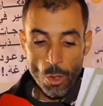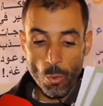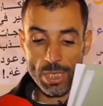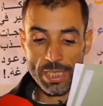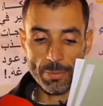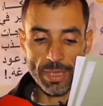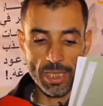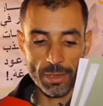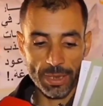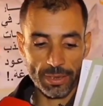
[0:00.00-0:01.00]

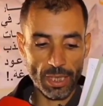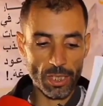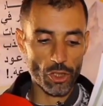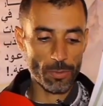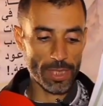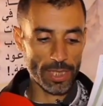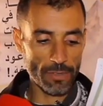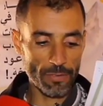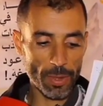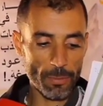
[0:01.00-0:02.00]
واستبداله بالطاقة الشمسية
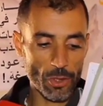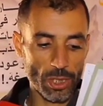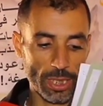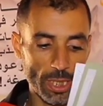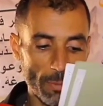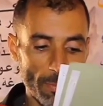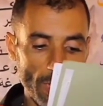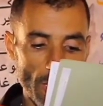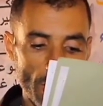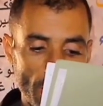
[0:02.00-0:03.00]
في برمجة
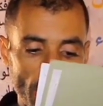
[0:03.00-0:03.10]
الكهرباء